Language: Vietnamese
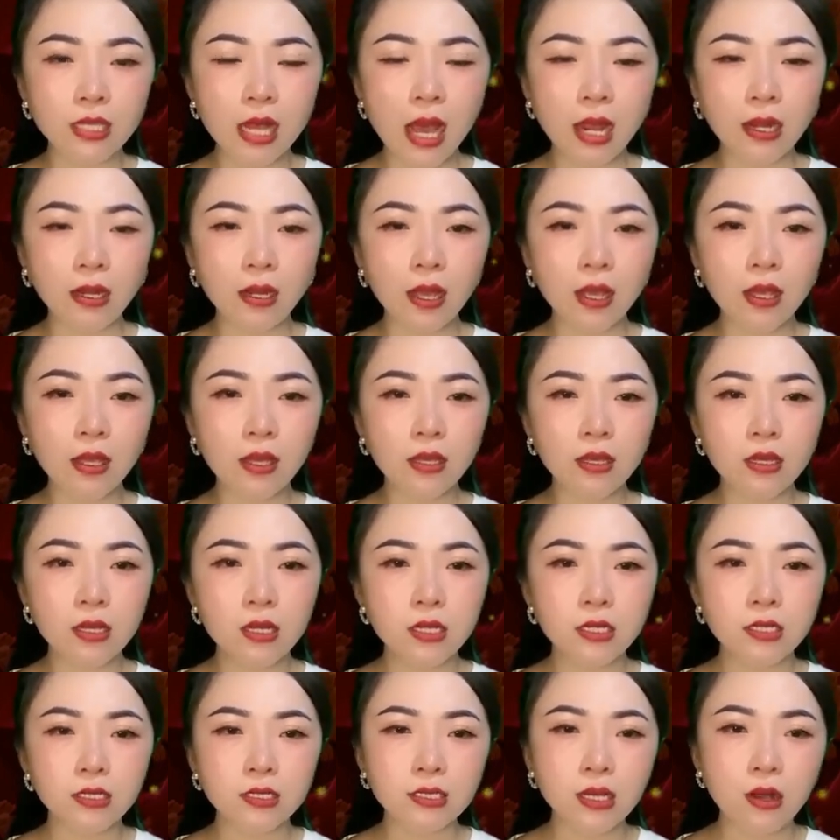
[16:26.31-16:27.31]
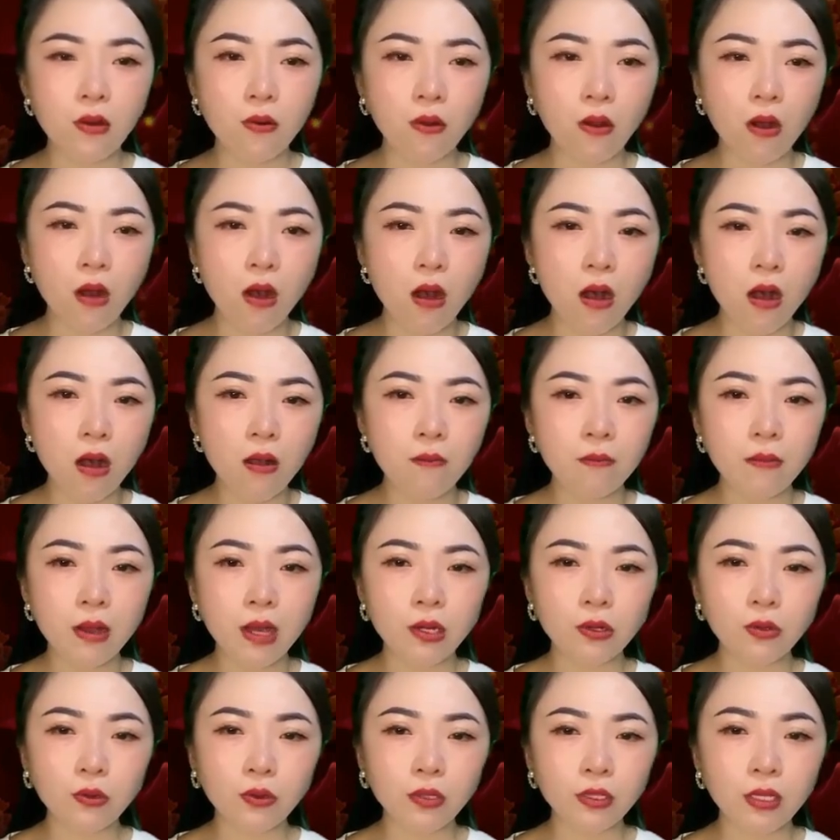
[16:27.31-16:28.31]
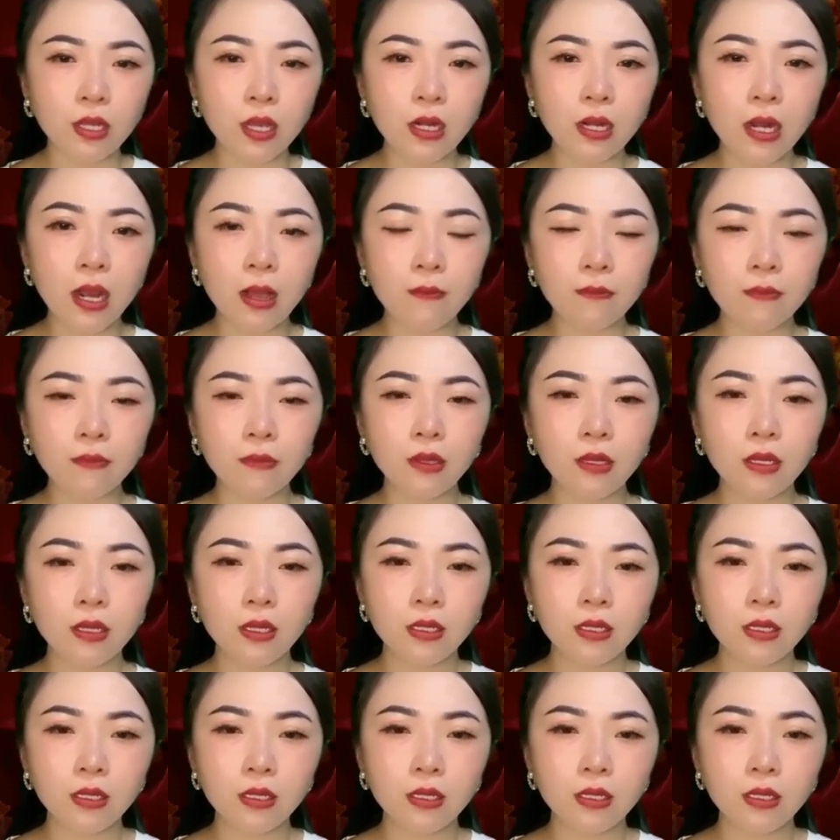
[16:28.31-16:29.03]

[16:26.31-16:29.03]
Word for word: sản đấy, giàu có mà nổi tiếng lắm.